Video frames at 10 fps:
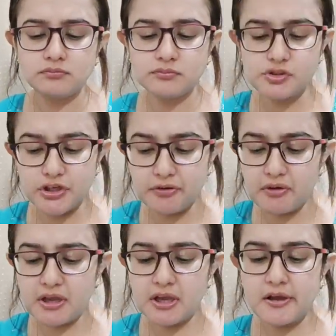
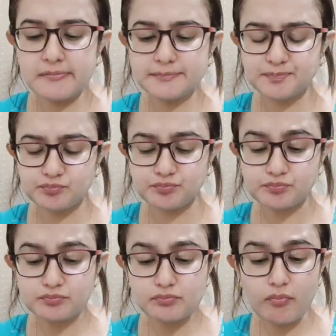चिड़वे हैं
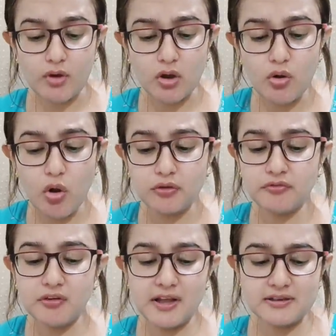
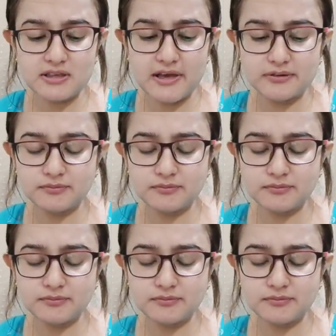कॉर्नफ्लेक्स है